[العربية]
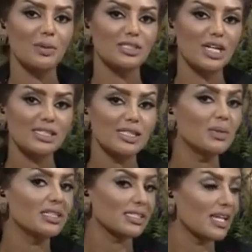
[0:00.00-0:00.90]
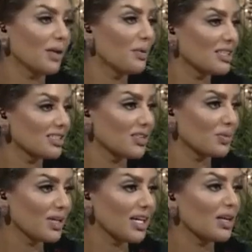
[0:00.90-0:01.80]
الجاسم أنت صاحب هذا
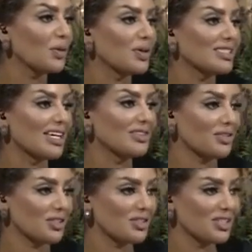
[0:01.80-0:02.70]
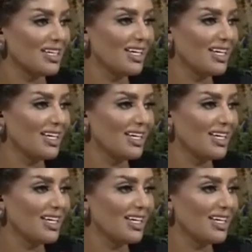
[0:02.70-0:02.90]
التطبيق اللي هو زاد فريش يا